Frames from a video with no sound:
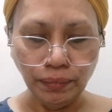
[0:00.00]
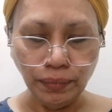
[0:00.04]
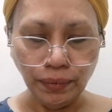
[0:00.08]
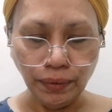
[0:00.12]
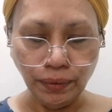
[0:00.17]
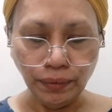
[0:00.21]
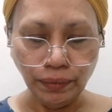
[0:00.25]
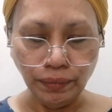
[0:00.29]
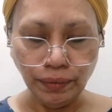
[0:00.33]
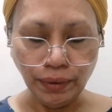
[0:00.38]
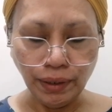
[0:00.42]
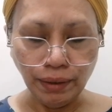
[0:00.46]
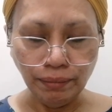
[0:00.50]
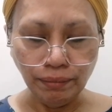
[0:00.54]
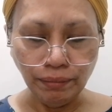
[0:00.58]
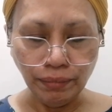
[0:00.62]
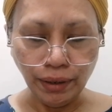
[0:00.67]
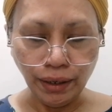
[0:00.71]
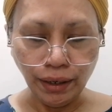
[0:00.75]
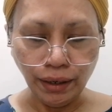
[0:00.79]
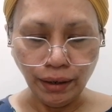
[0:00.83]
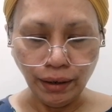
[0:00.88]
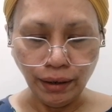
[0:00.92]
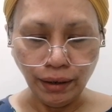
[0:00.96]
poem
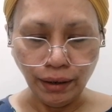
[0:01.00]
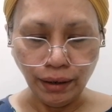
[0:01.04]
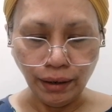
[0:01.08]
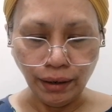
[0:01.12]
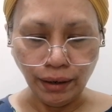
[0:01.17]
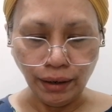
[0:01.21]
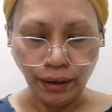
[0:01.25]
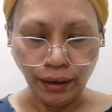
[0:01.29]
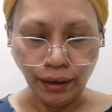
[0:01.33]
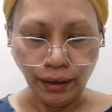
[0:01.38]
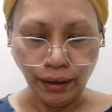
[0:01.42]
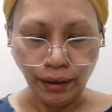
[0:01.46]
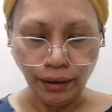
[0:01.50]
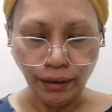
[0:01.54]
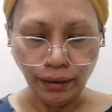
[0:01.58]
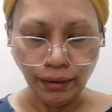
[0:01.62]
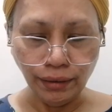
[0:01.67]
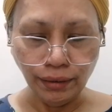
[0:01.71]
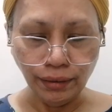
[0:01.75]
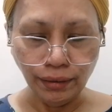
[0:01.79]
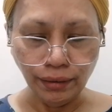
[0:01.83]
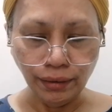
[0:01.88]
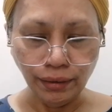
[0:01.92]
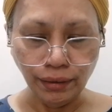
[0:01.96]
by
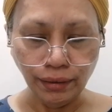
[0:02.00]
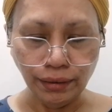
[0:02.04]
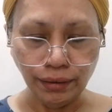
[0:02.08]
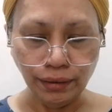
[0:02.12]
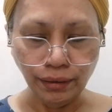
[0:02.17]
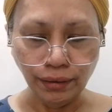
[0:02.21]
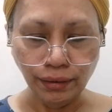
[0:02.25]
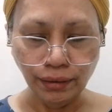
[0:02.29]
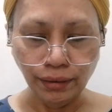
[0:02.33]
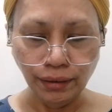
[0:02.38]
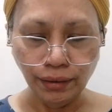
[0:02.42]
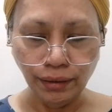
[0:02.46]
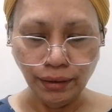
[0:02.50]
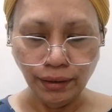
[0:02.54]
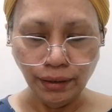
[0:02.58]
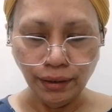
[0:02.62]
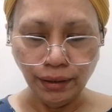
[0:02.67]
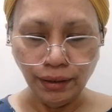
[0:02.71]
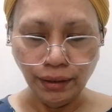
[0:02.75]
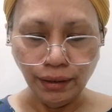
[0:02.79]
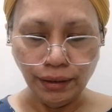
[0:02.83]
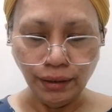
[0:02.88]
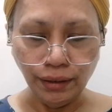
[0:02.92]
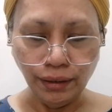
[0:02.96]

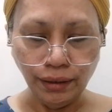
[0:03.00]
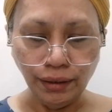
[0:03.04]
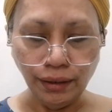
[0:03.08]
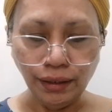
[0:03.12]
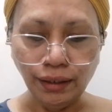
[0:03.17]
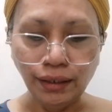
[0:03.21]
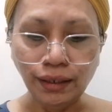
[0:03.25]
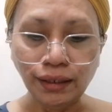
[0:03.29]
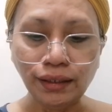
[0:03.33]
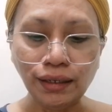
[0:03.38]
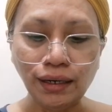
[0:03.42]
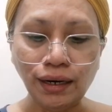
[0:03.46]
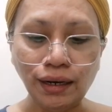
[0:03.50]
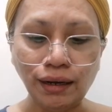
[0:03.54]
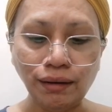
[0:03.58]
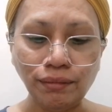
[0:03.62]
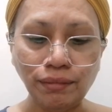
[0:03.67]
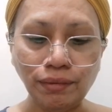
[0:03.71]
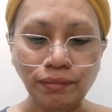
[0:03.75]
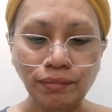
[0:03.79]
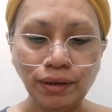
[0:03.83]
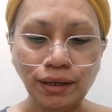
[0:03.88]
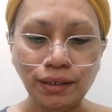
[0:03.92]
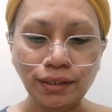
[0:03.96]
hindi na talaga
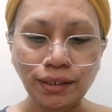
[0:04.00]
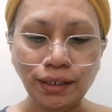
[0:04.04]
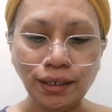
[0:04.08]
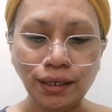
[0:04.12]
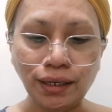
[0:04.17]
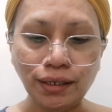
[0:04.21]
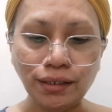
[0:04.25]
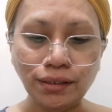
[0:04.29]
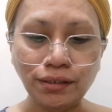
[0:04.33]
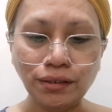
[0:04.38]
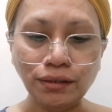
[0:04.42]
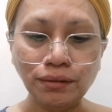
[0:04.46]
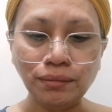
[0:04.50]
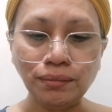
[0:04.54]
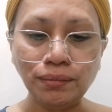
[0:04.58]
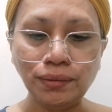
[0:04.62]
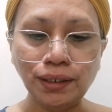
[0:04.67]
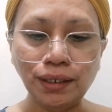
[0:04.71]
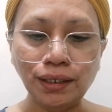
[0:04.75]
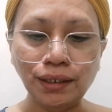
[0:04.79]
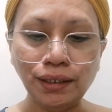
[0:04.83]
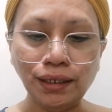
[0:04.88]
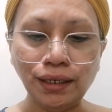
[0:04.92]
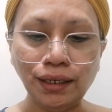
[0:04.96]
mabasa guys
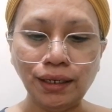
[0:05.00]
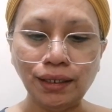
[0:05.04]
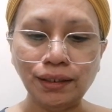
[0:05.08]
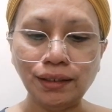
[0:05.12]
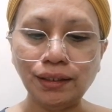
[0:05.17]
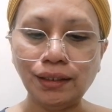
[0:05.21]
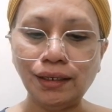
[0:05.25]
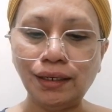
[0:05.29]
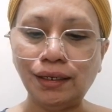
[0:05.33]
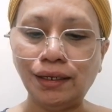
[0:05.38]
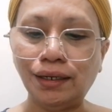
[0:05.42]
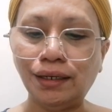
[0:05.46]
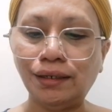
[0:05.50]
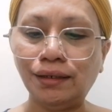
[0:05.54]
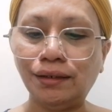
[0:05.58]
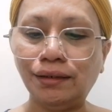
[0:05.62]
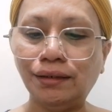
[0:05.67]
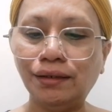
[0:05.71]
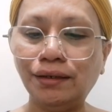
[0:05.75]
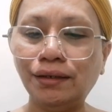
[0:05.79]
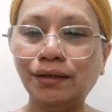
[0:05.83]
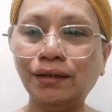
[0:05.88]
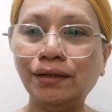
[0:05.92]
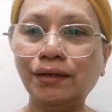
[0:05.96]
sobrang liit na
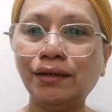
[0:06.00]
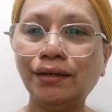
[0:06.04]
niyan